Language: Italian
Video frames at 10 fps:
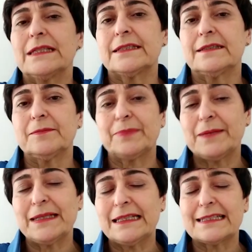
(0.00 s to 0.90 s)
queste,
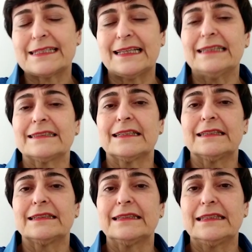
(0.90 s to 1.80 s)
prima dell'estate
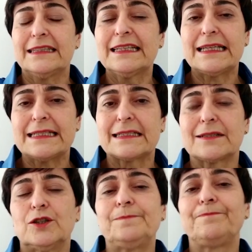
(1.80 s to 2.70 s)
in
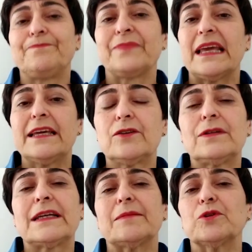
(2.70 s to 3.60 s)
tedesco e
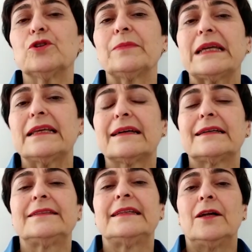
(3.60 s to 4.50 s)
chiuderemo
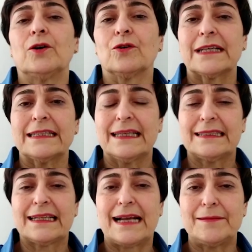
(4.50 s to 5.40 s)
domenica con
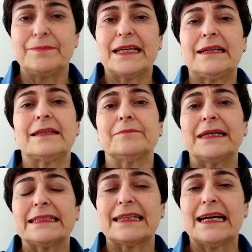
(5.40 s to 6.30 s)
Andrea Trabbia,
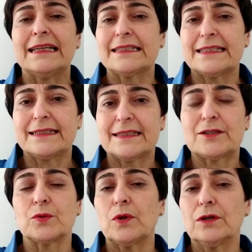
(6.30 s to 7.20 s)
Madrigale
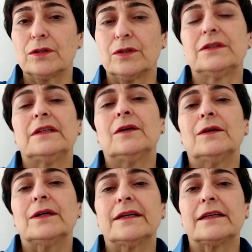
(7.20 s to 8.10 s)
senza suono,
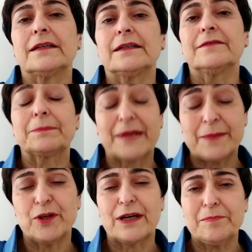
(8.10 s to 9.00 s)
eh,
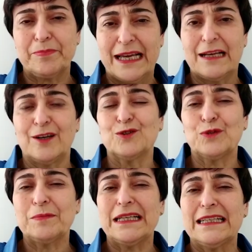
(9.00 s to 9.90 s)
Premio Campiello
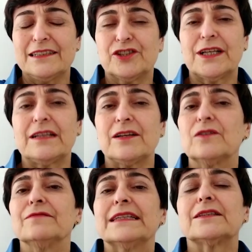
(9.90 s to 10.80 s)

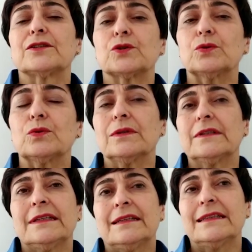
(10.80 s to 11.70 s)
2019 su
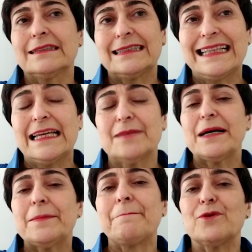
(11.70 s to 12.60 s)

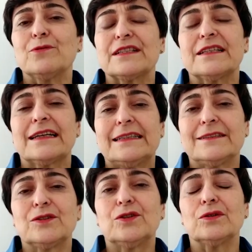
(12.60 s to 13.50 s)
tema
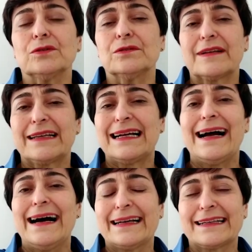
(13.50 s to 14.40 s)
musica, dolore,
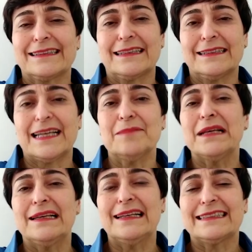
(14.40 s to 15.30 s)
arte e
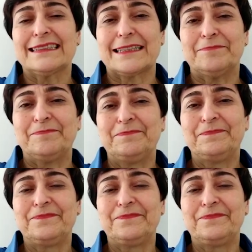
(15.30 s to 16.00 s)
bellezza.